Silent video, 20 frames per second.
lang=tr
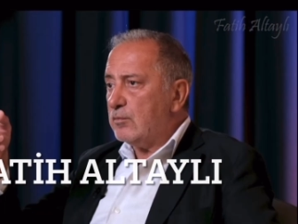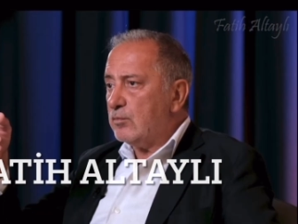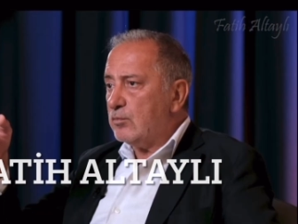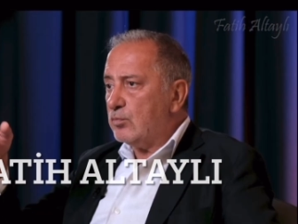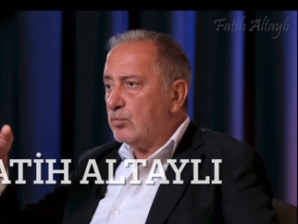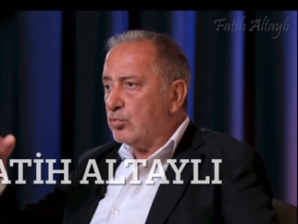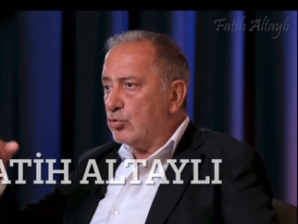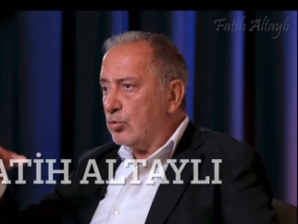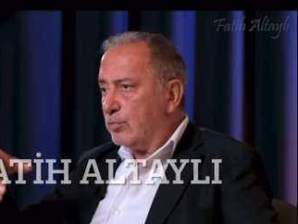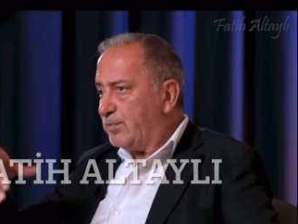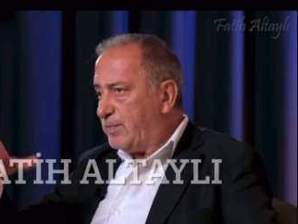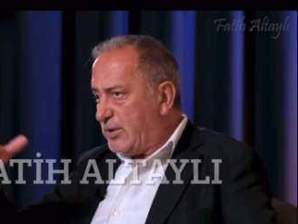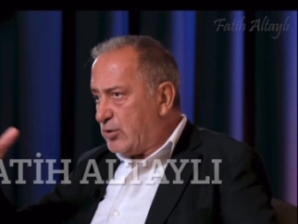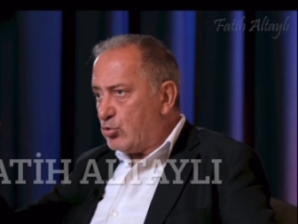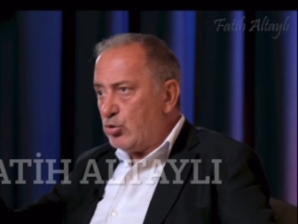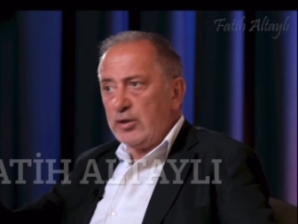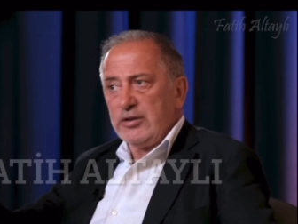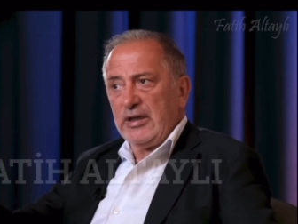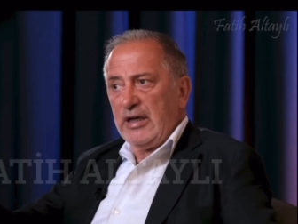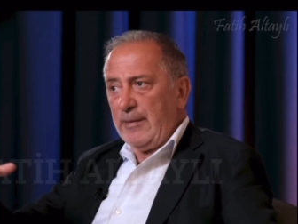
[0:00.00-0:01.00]
bunu bir
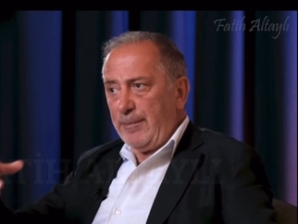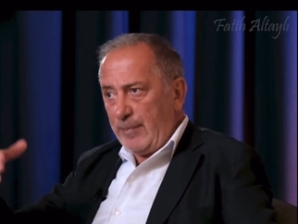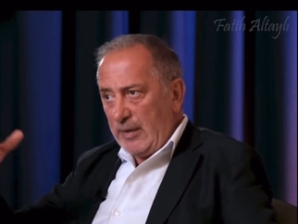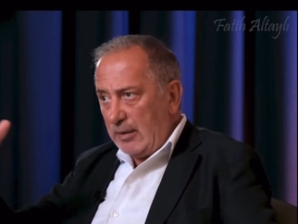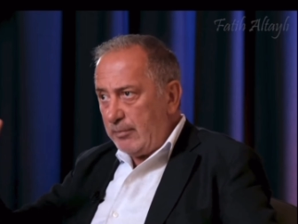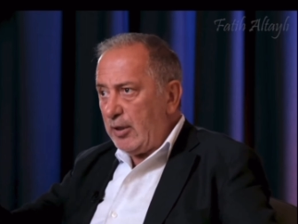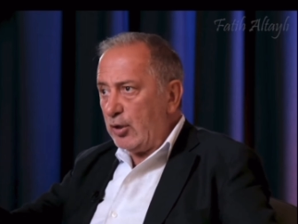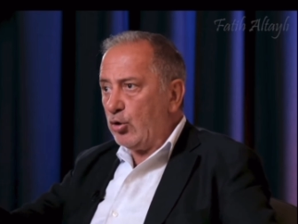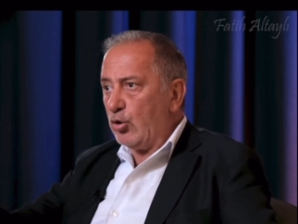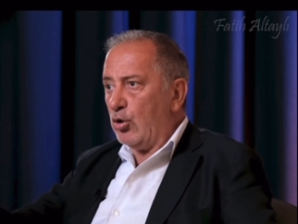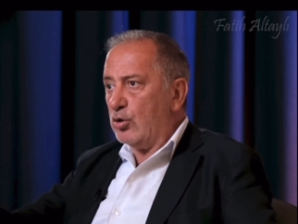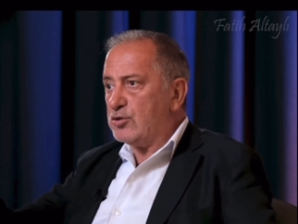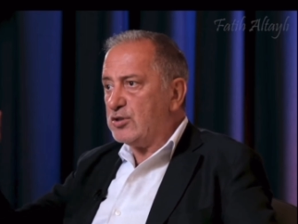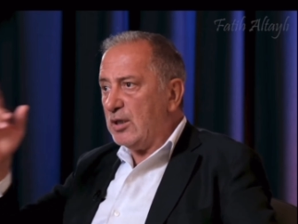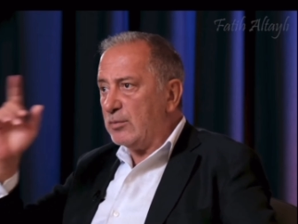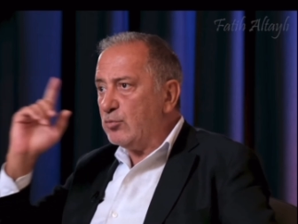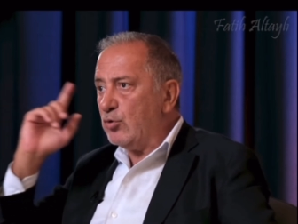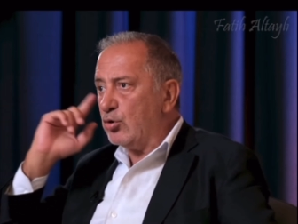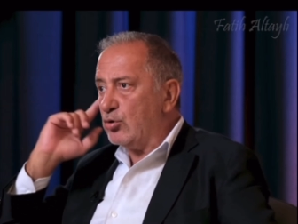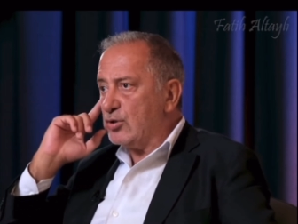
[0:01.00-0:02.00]
süredir hep beraber
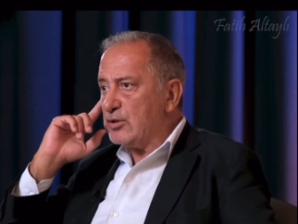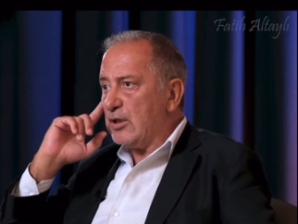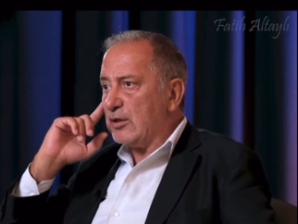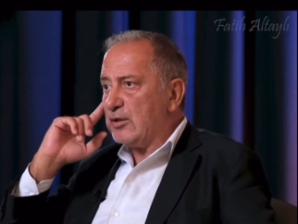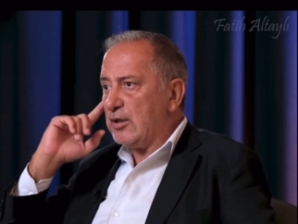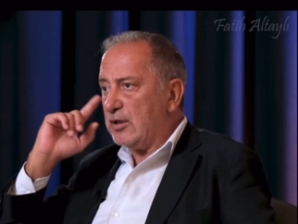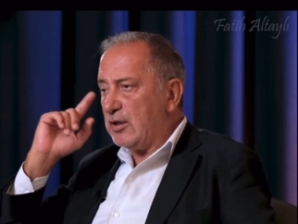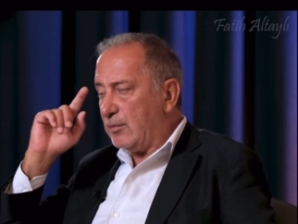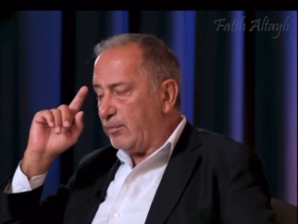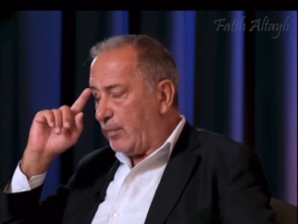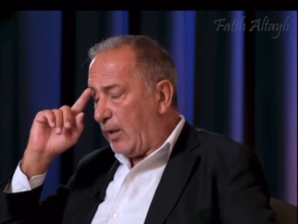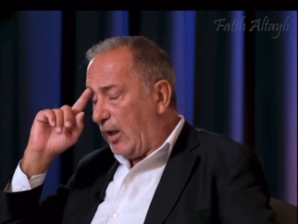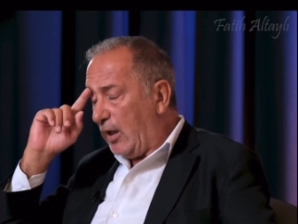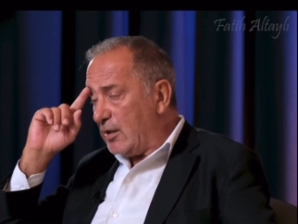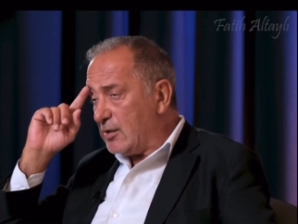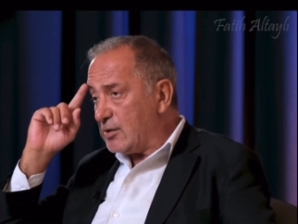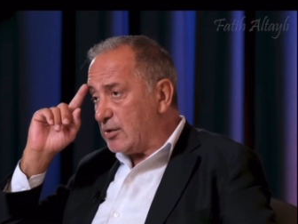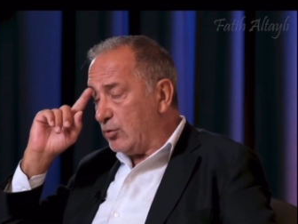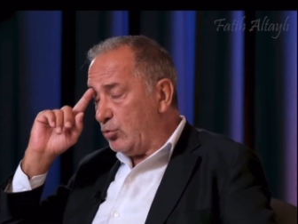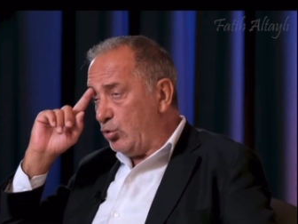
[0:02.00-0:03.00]
gözlemliyoruz zaten. Yani
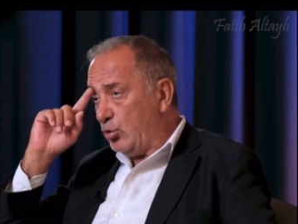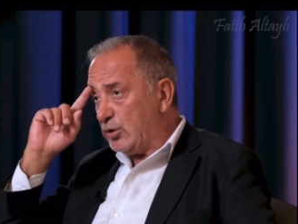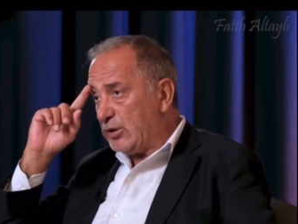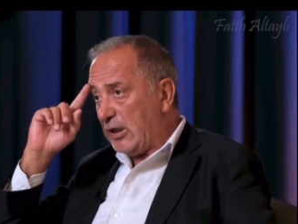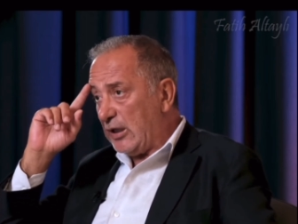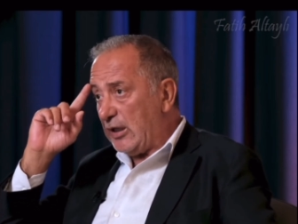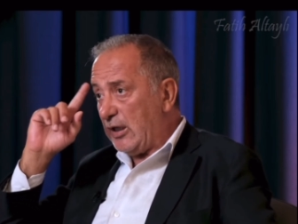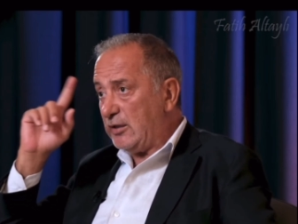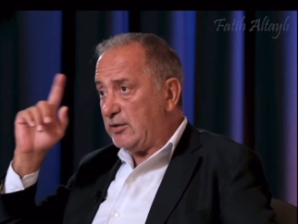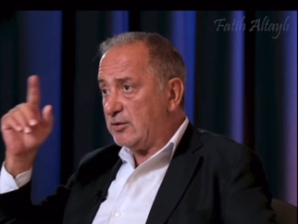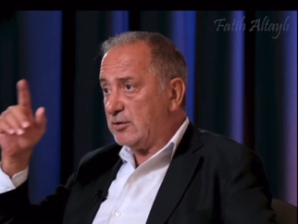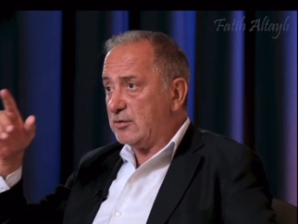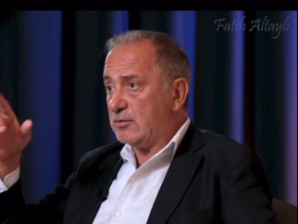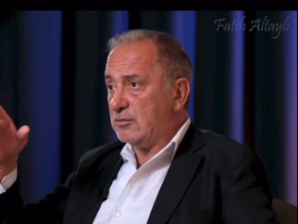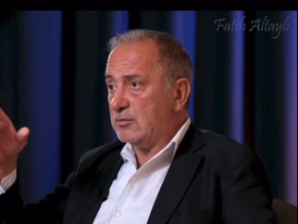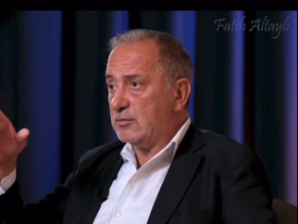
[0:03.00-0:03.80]
bazı ülkeler